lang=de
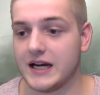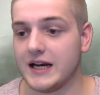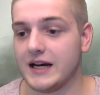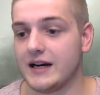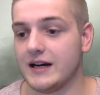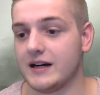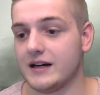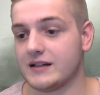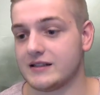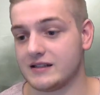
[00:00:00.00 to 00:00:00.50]

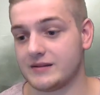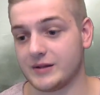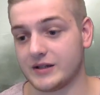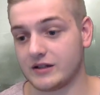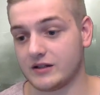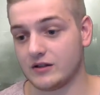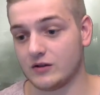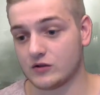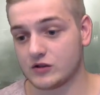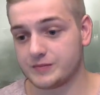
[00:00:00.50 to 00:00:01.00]
Äh, es ist aber
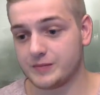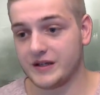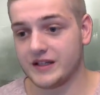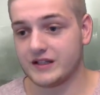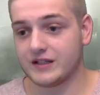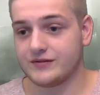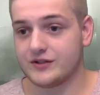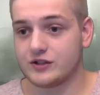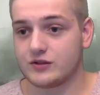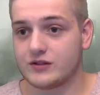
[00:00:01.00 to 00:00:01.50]
eine Closed
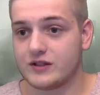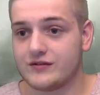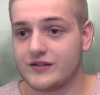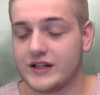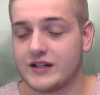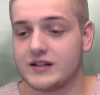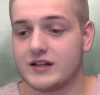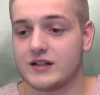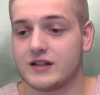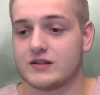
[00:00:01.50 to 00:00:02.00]
Beta, wie ich schon
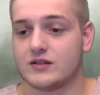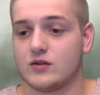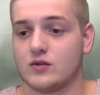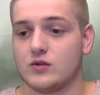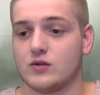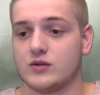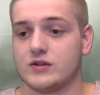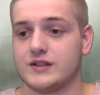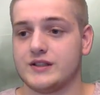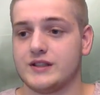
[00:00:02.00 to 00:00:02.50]
erwähnt hatte,
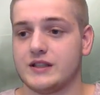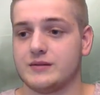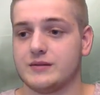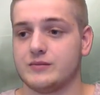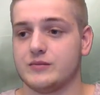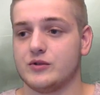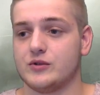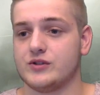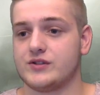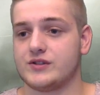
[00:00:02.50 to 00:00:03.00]
und ihr
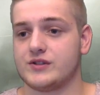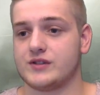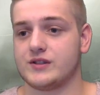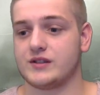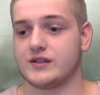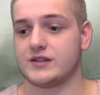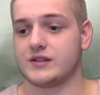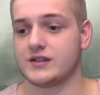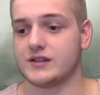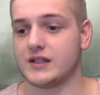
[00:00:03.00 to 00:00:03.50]

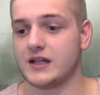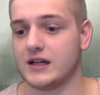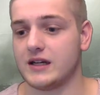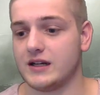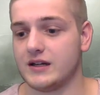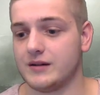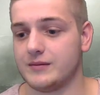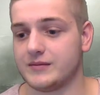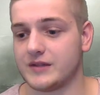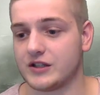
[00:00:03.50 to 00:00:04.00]
müsst
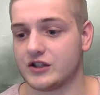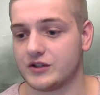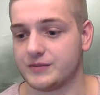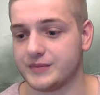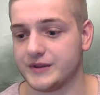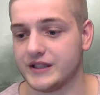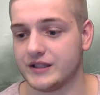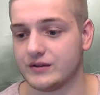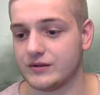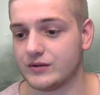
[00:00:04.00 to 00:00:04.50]
ähm, das
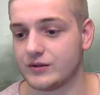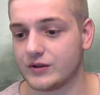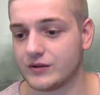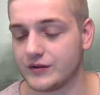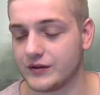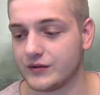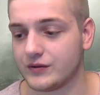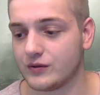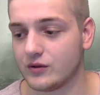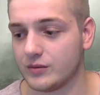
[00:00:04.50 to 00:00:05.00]
Spiel
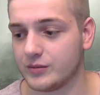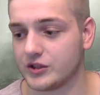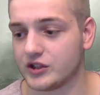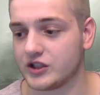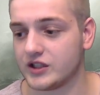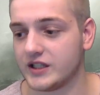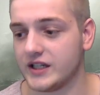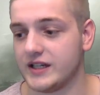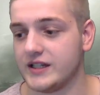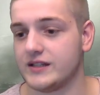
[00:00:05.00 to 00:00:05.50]
irgendwie
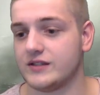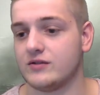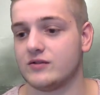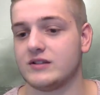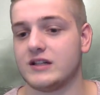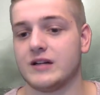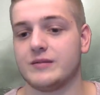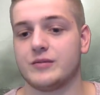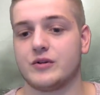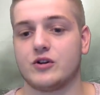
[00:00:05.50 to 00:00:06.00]
vorbestellen
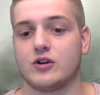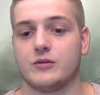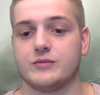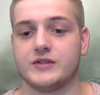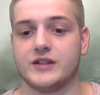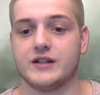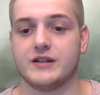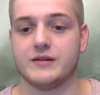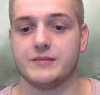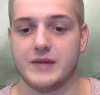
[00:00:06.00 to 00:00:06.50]
und dann
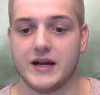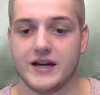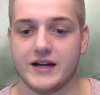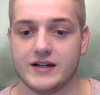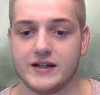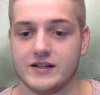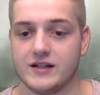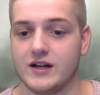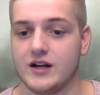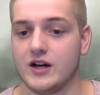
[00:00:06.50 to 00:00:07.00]
bekommt ihr eine
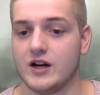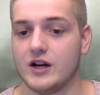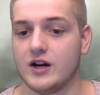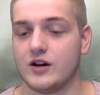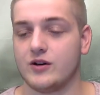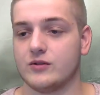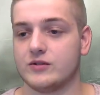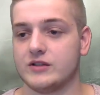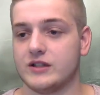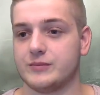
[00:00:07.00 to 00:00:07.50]
Mail
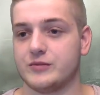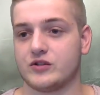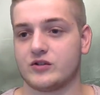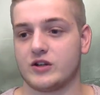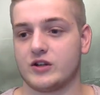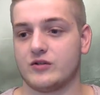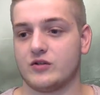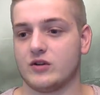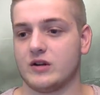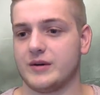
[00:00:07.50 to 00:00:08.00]
und ihr müsst
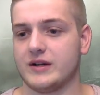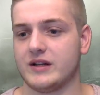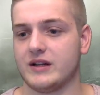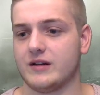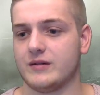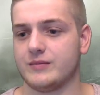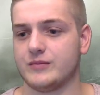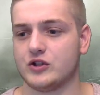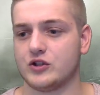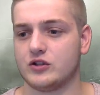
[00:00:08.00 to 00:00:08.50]
euch so bei
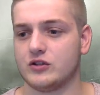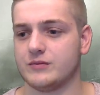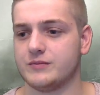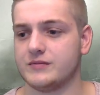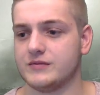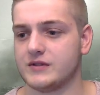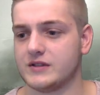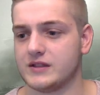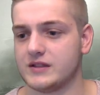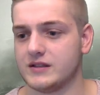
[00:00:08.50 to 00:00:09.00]
einer
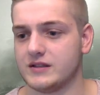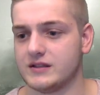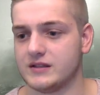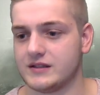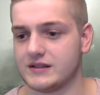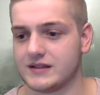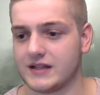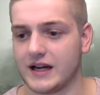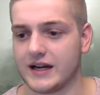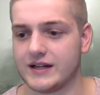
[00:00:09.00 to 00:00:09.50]
bestimmten
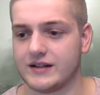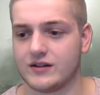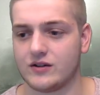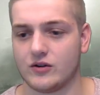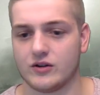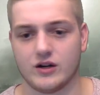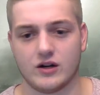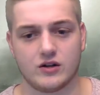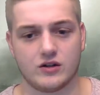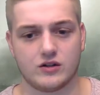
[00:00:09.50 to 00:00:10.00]
Seite
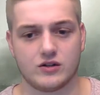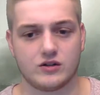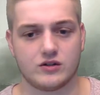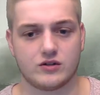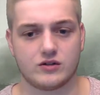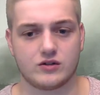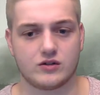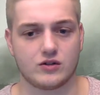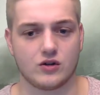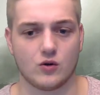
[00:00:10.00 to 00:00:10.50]
euren
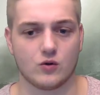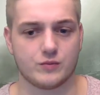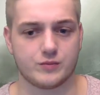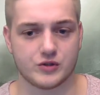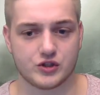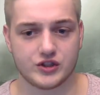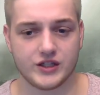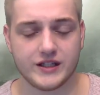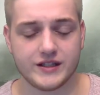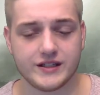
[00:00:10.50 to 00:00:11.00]
Code
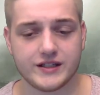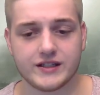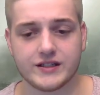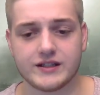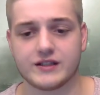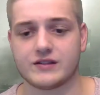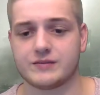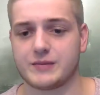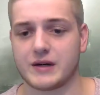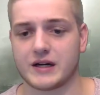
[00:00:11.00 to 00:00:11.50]

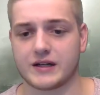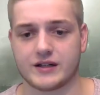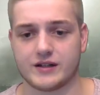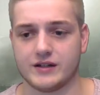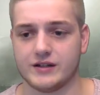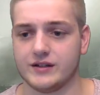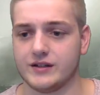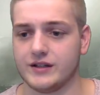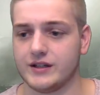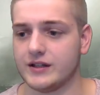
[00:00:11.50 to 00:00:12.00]
bestätigen. Das packe ich
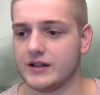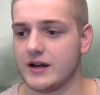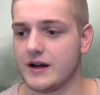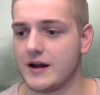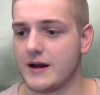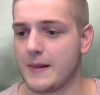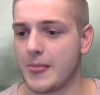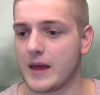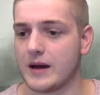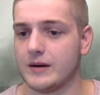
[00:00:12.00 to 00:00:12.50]
in die
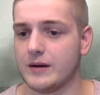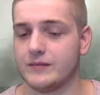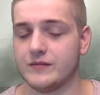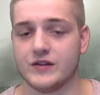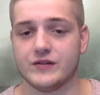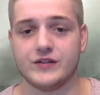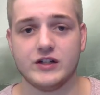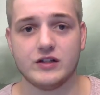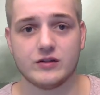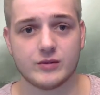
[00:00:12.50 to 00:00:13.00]
ähm,
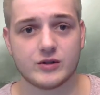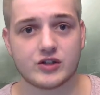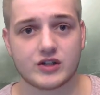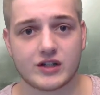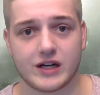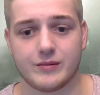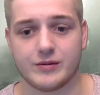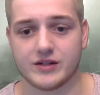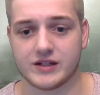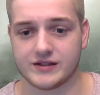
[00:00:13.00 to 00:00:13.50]

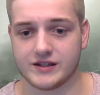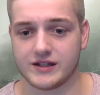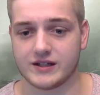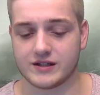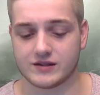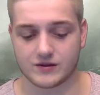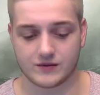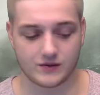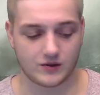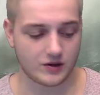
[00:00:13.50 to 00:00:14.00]
Videobeschreibung, da seht ihr
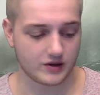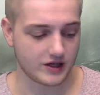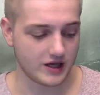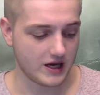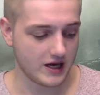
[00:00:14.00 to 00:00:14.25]
dann sofort.